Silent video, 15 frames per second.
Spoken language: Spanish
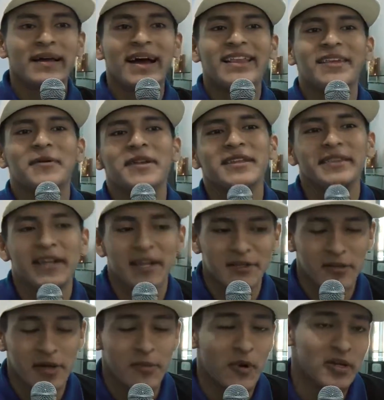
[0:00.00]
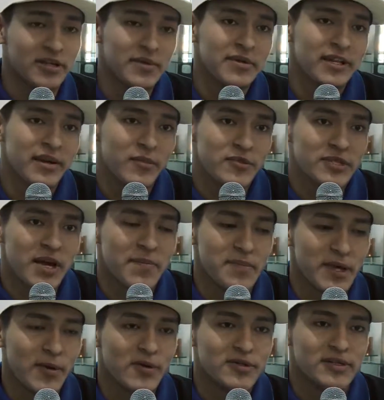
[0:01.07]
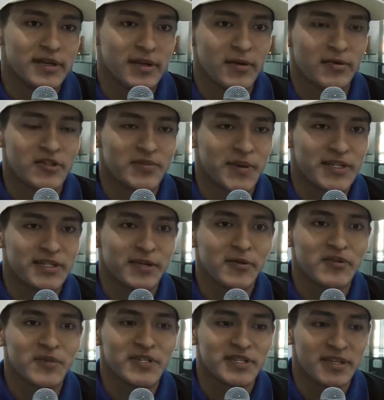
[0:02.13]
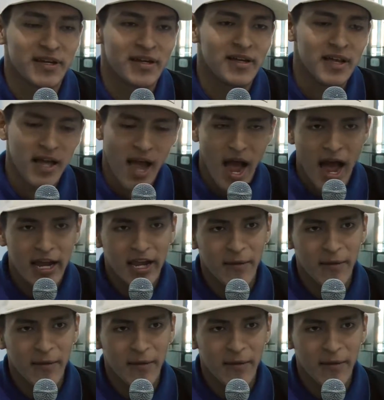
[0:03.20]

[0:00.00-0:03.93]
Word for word: a nivel internacional, porque también tenemos amigos de otros países que nos visitan, a que